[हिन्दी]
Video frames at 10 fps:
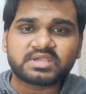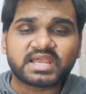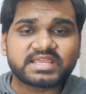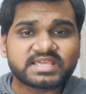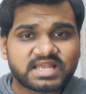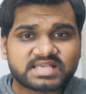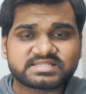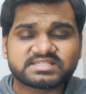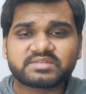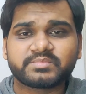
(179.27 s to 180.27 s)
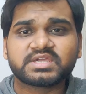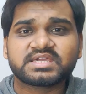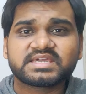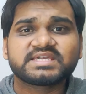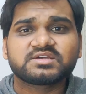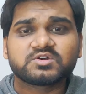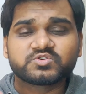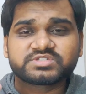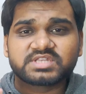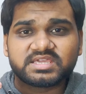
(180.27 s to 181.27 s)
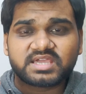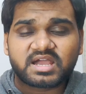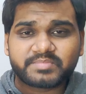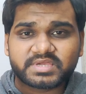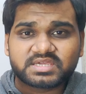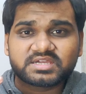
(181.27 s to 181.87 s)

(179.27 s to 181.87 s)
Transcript: यानी कि लास्ट सीजन में उसने यहाँ पे